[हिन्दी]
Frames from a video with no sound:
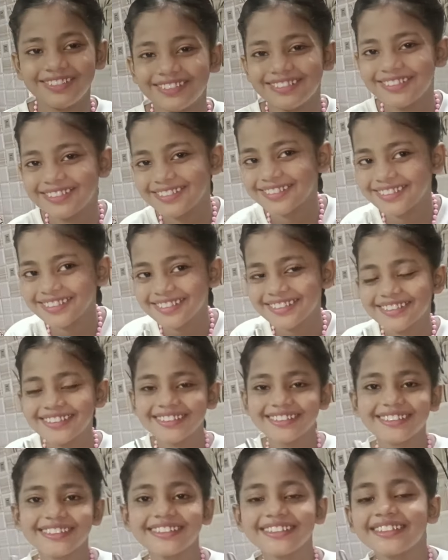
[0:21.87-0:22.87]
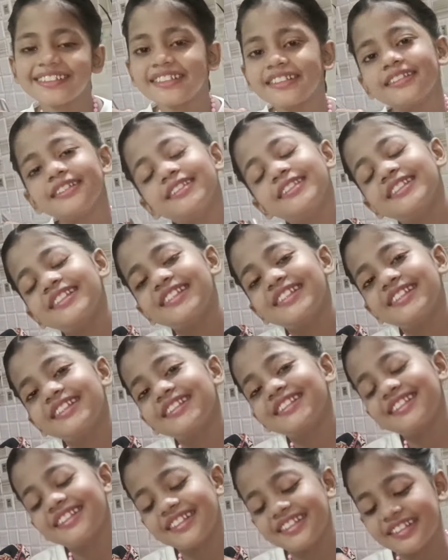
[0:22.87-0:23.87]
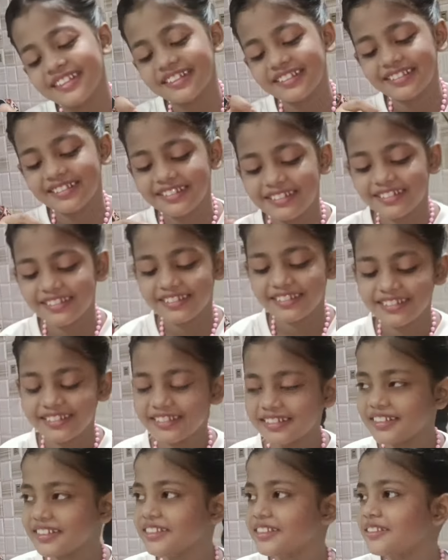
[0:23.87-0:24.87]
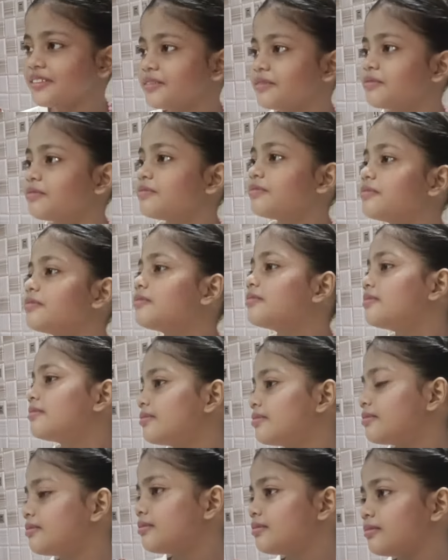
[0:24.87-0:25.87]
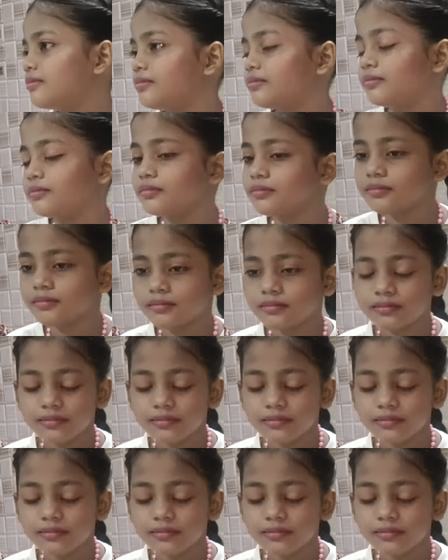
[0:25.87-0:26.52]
गुड मॉर्निंग एवरीवन अस्सलाम वालेकुम कैसे हो आप सब